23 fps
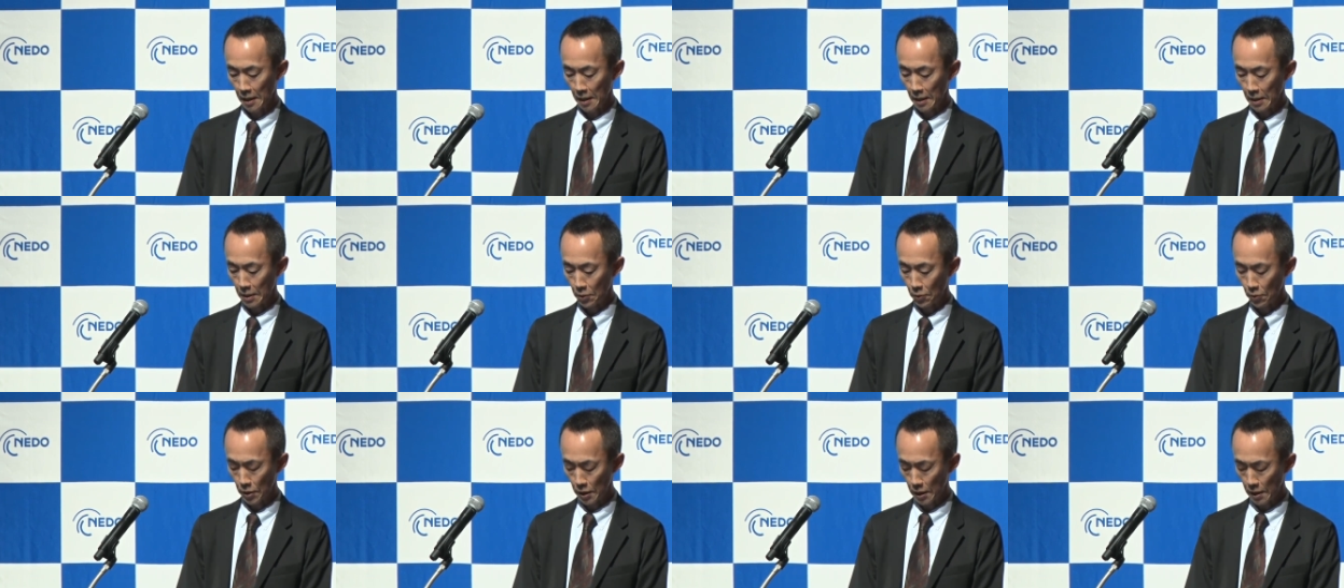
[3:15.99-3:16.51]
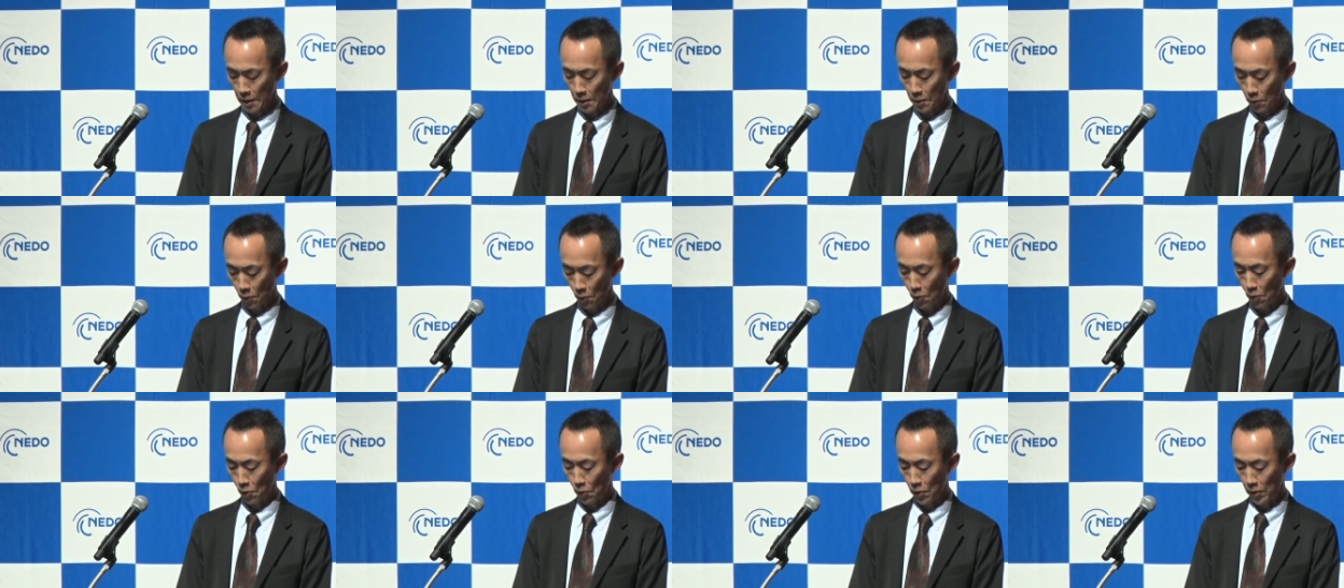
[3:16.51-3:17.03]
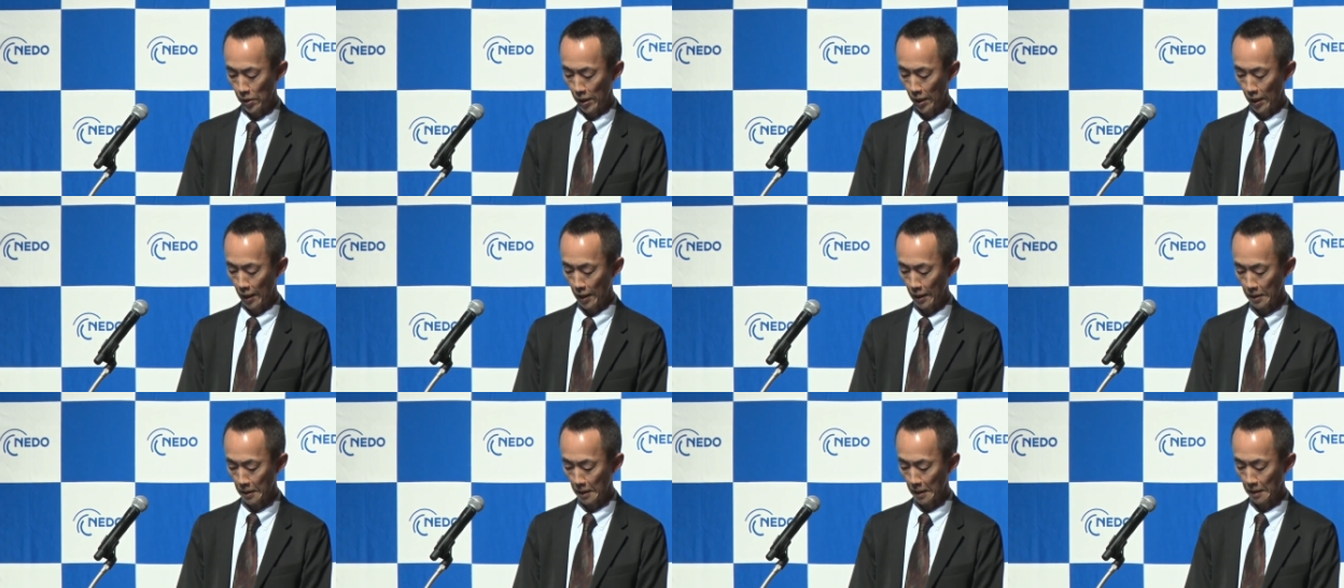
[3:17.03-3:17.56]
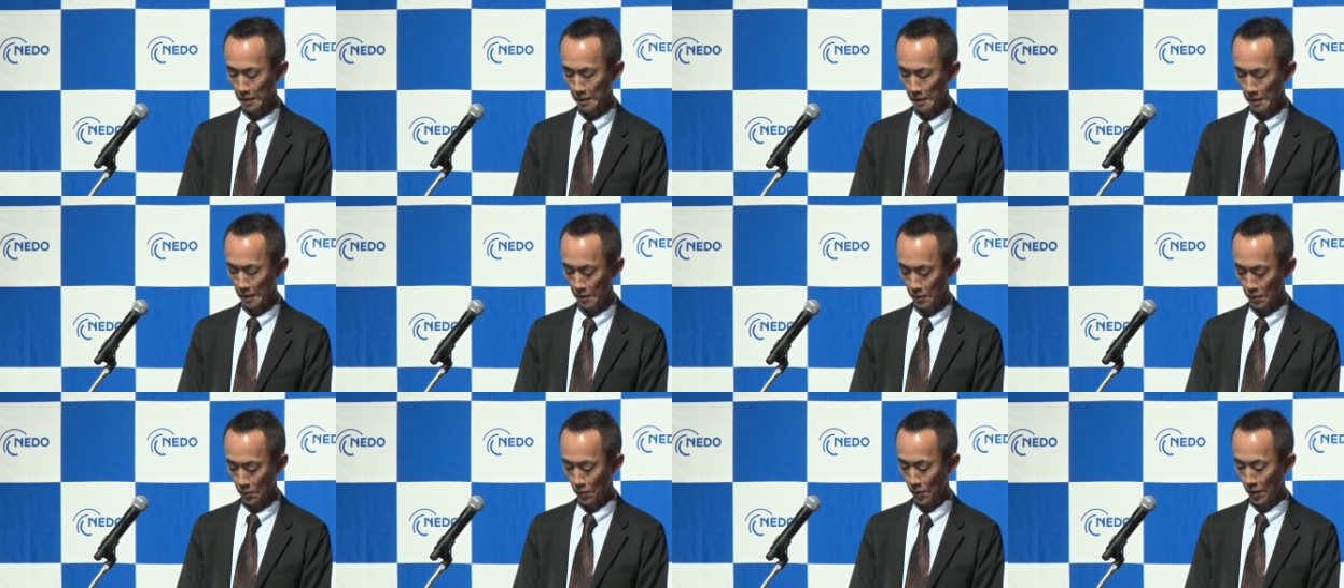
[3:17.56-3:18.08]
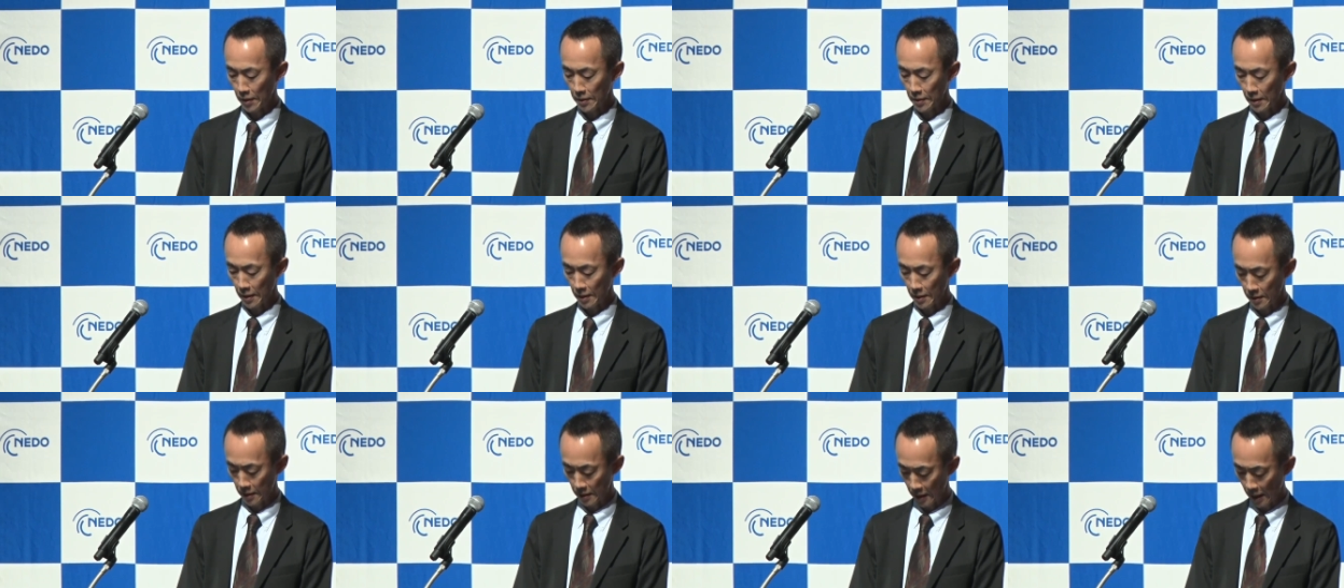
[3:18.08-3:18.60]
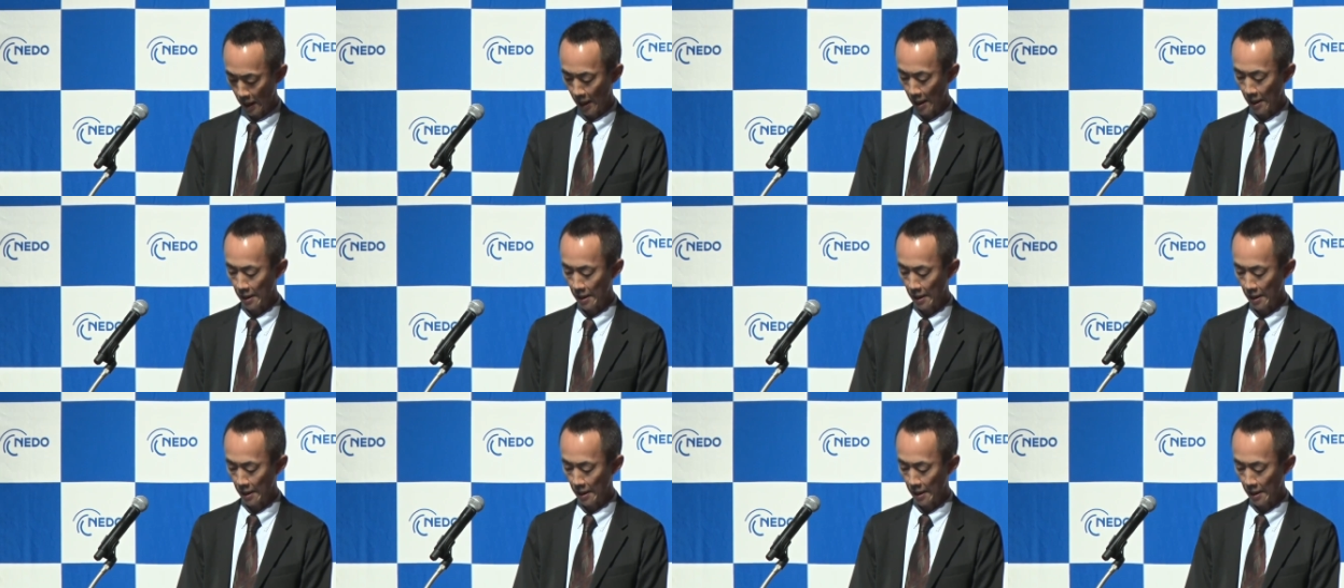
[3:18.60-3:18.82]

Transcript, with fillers: より一層新たな技術の開発や、